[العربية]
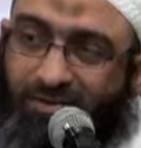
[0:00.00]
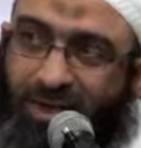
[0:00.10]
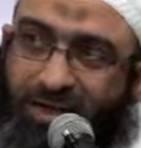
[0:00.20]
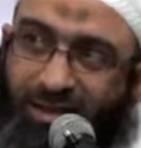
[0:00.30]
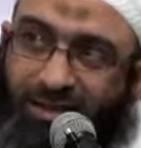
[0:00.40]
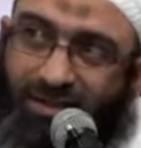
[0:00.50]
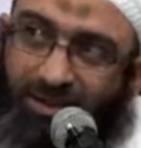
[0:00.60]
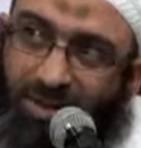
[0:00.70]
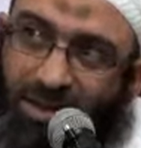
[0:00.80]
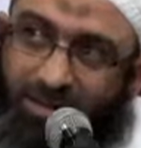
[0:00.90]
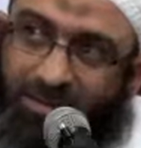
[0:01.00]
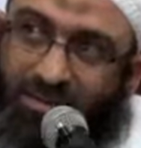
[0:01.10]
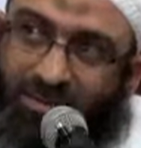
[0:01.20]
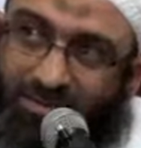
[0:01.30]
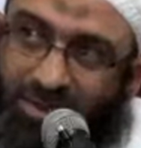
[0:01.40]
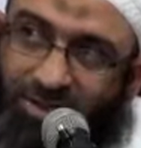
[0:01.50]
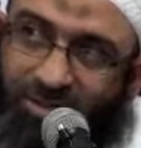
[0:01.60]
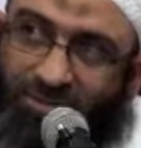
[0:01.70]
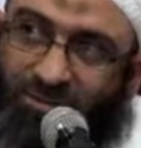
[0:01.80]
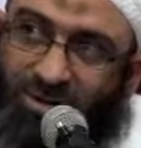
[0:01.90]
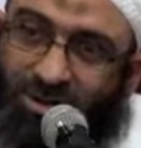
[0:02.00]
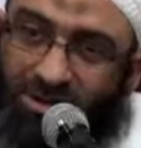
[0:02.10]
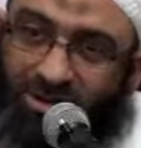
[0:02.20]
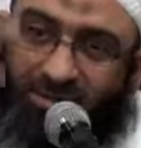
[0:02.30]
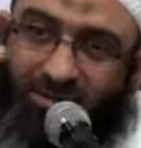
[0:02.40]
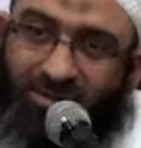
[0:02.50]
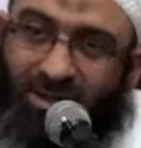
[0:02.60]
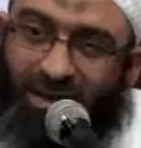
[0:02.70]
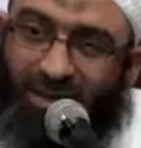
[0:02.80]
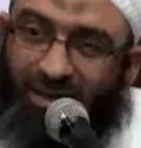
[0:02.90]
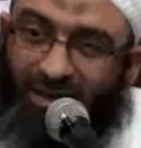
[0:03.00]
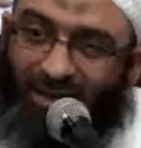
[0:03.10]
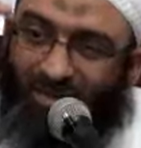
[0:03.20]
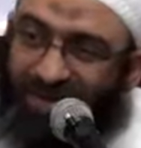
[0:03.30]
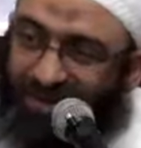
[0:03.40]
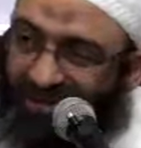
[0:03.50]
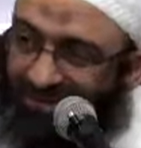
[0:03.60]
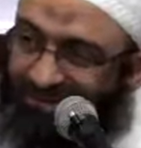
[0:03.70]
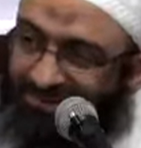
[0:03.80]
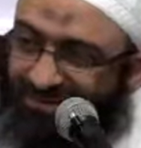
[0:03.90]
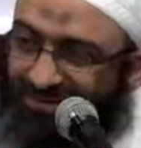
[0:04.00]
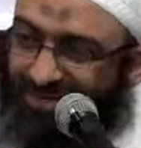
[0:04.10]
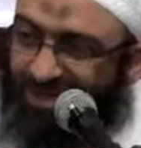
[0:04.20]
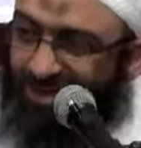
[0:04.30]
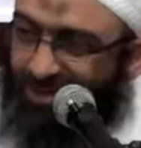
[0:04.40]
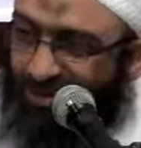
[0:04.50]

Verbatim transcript: ماذا عندك بعد مسجد الفرقان ليلة إيمانية صحيح